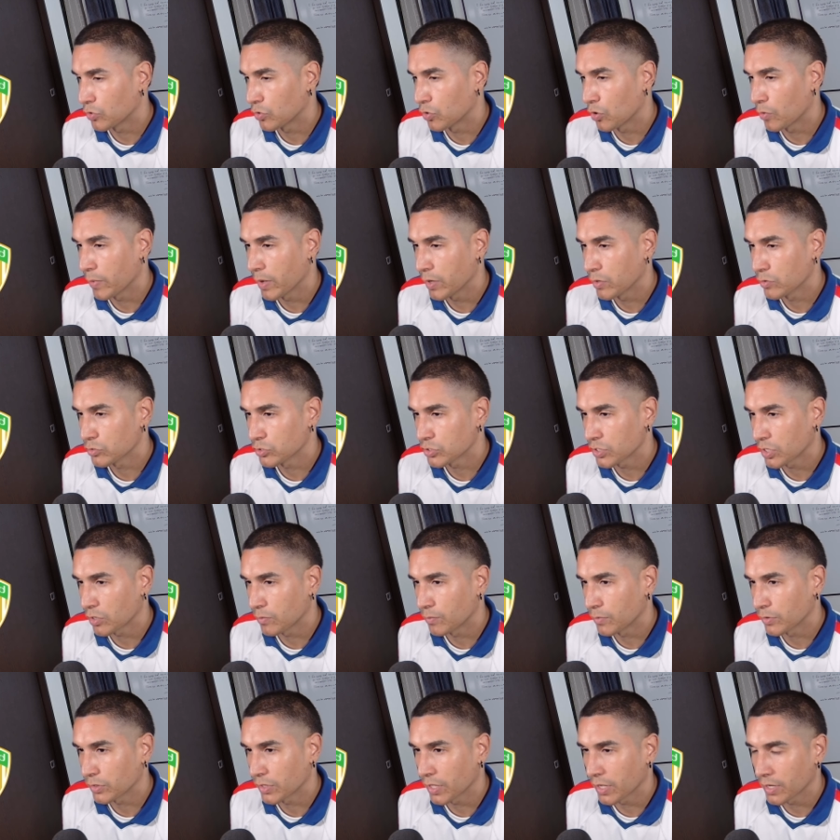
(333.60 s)
no me gusta
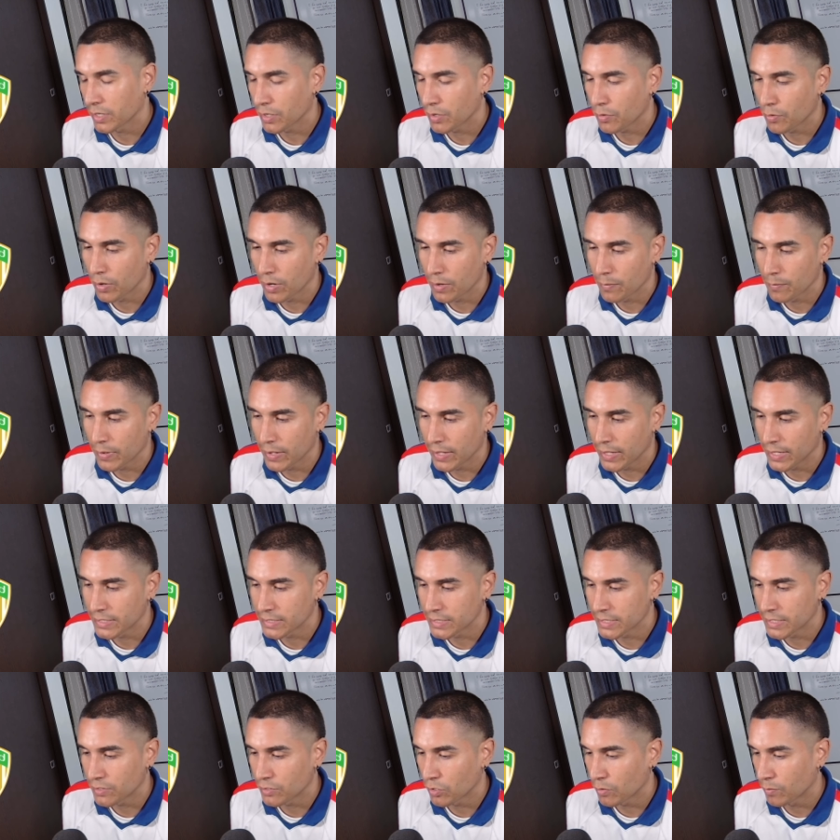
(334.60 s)
como técnico del
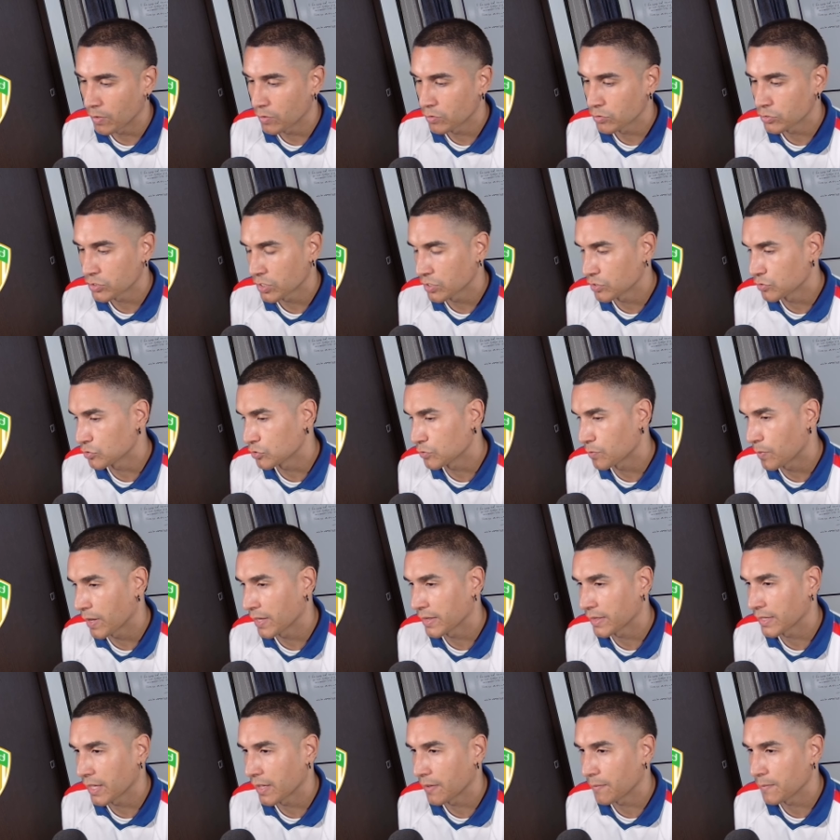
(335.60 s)
Medellín, no me gustan sus
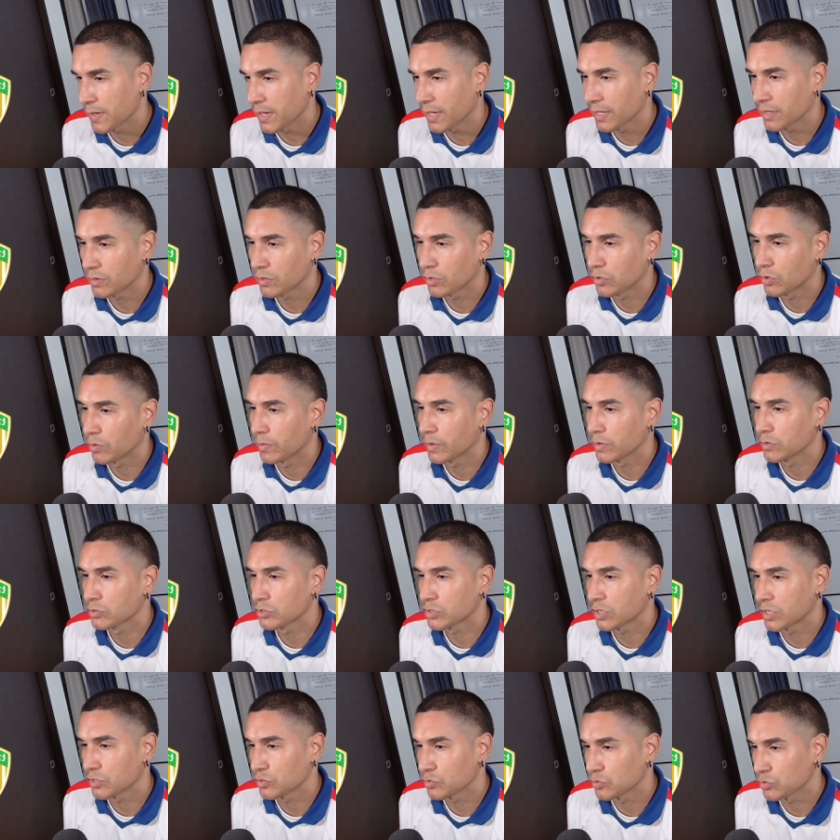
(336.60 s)
planteamientos, no me
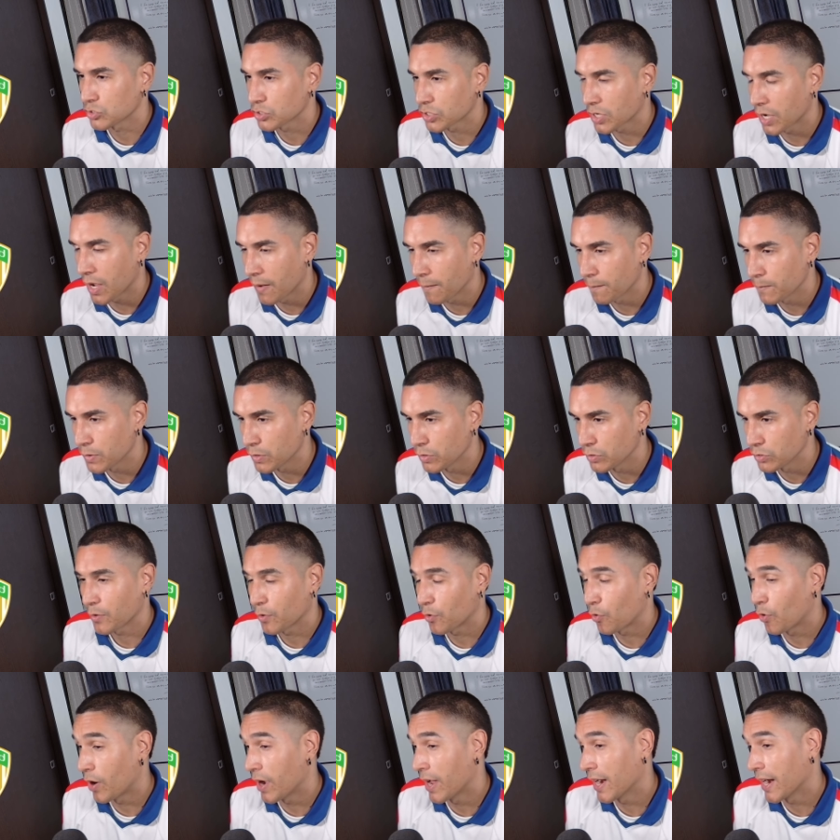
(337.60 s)
gustan sus cambios.
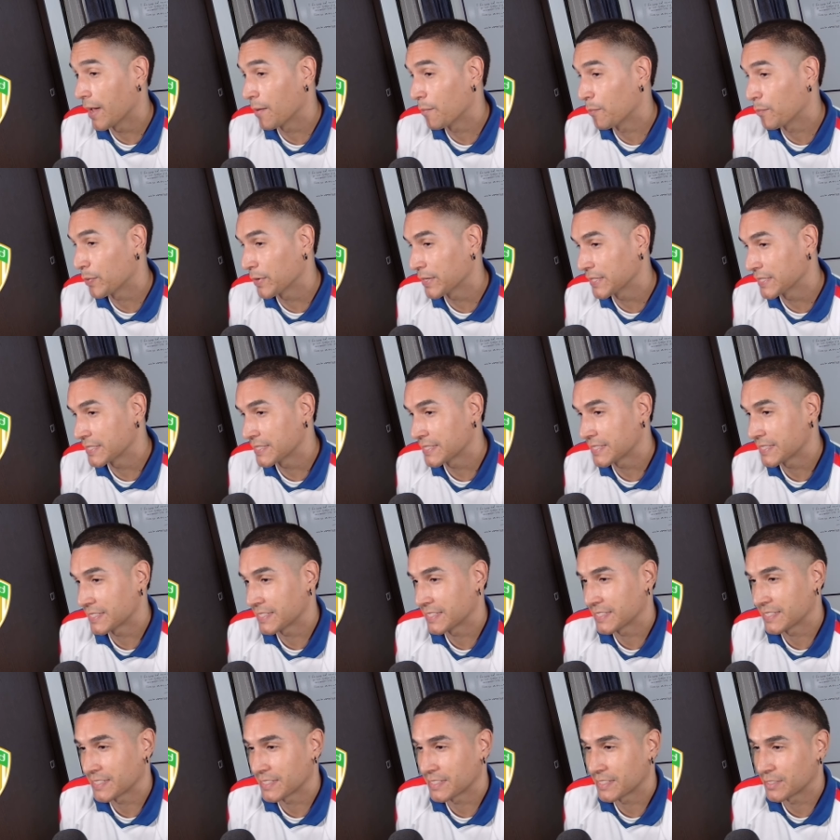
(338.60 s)
Ojalá
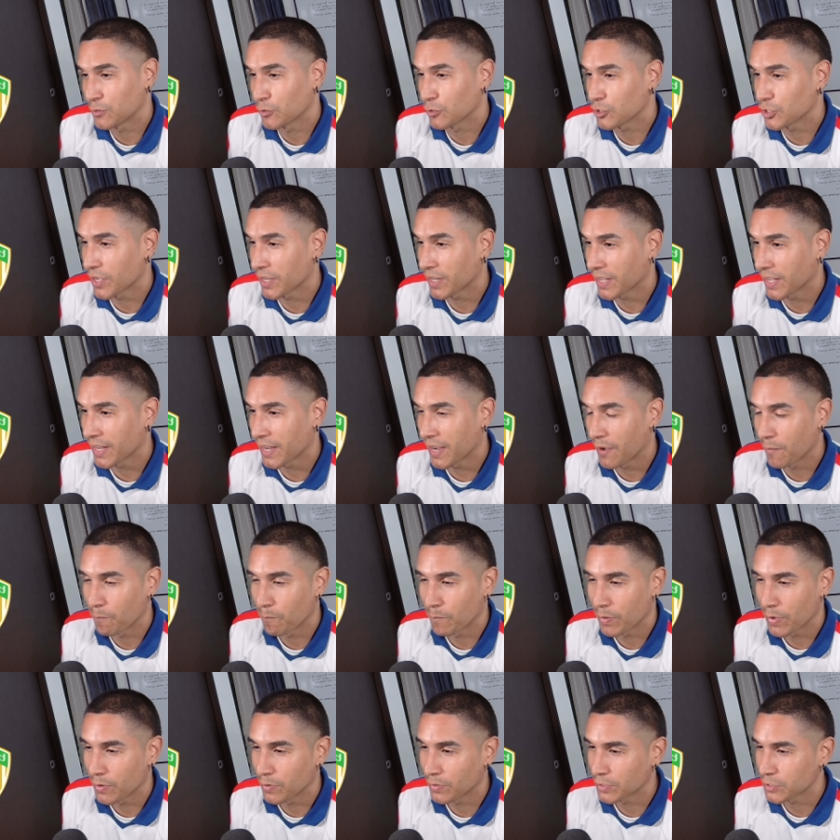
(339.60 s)
pues no saque
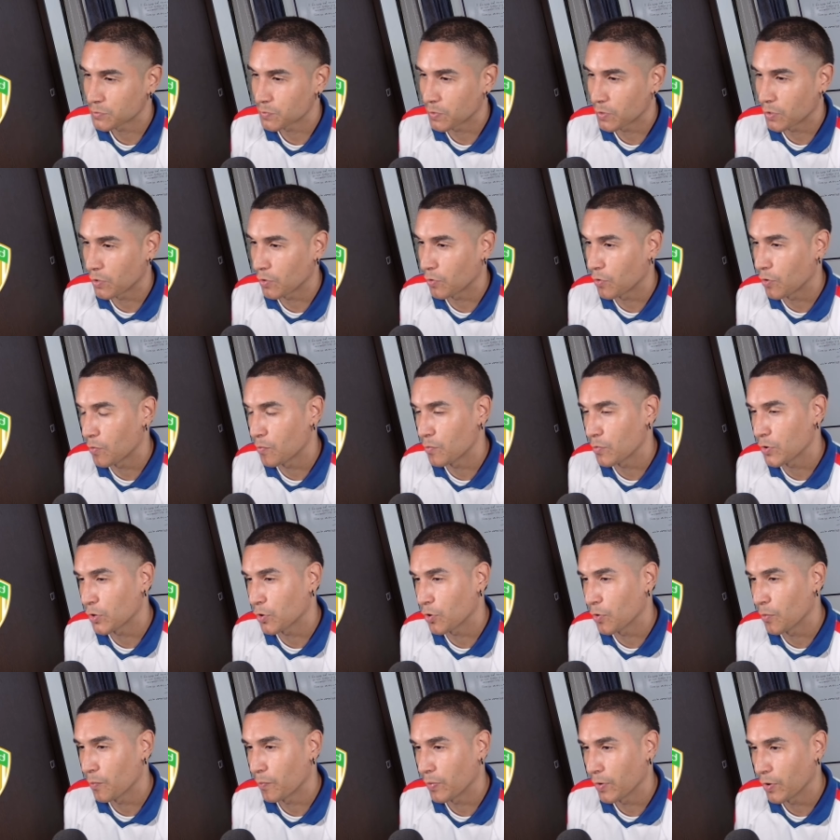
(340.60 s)
campeones, pero lo veo muy
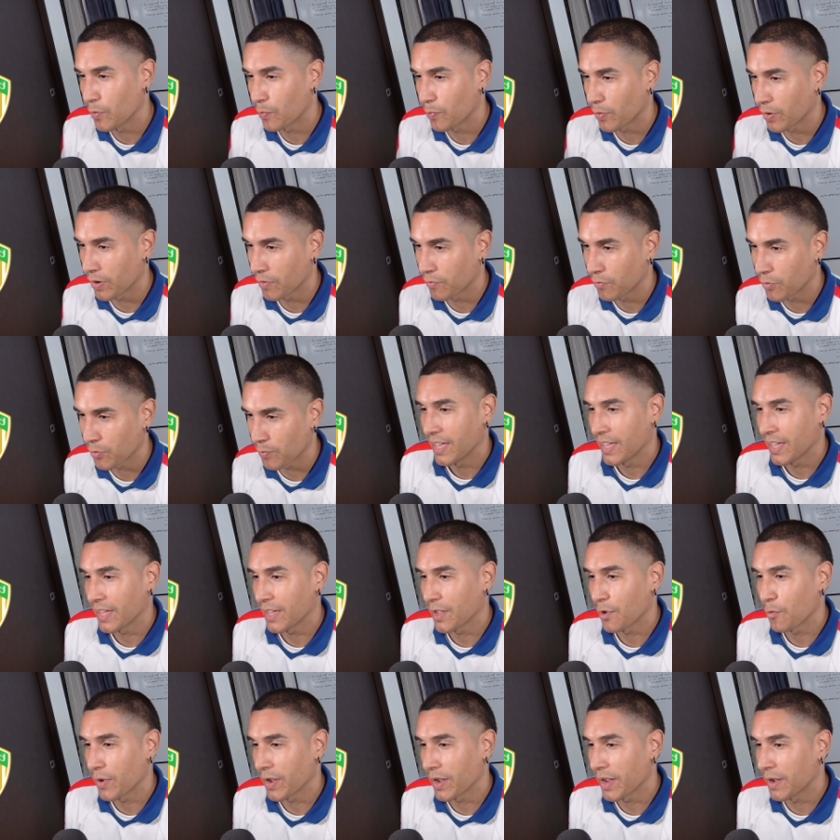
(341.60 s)
complejo por la forma en
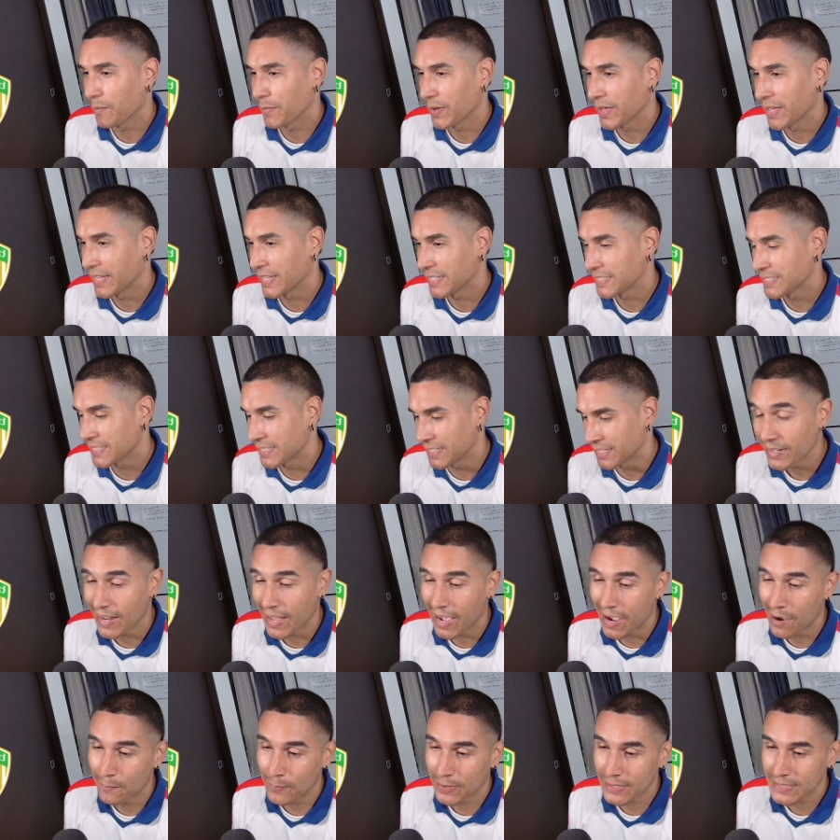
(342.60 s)
que juega Medellín.
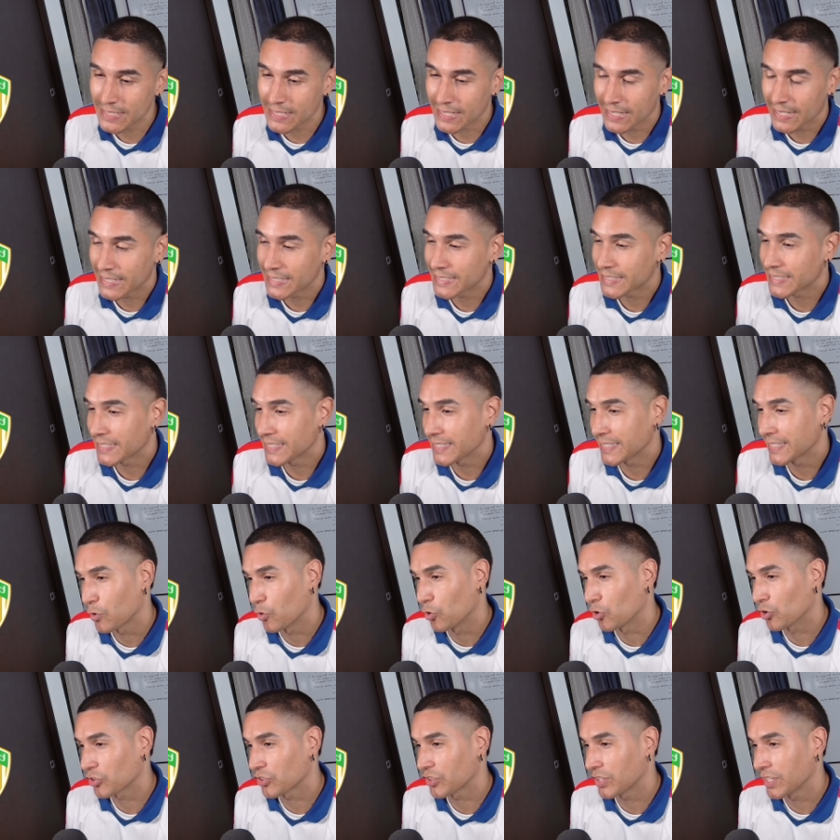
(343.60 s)
Nada más que decir,
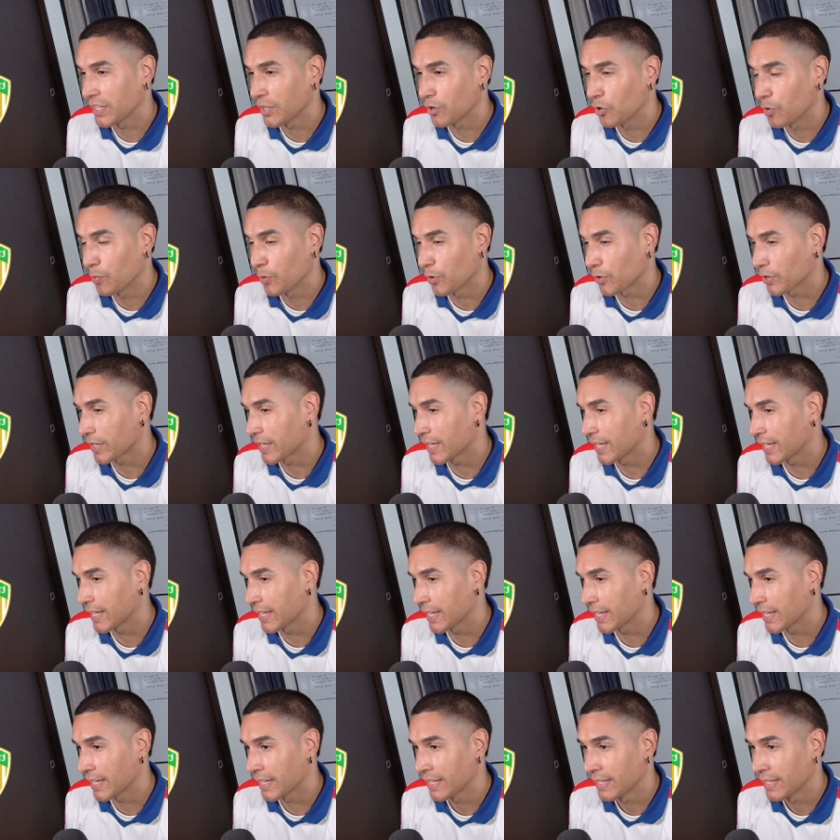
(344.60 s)
cortico porque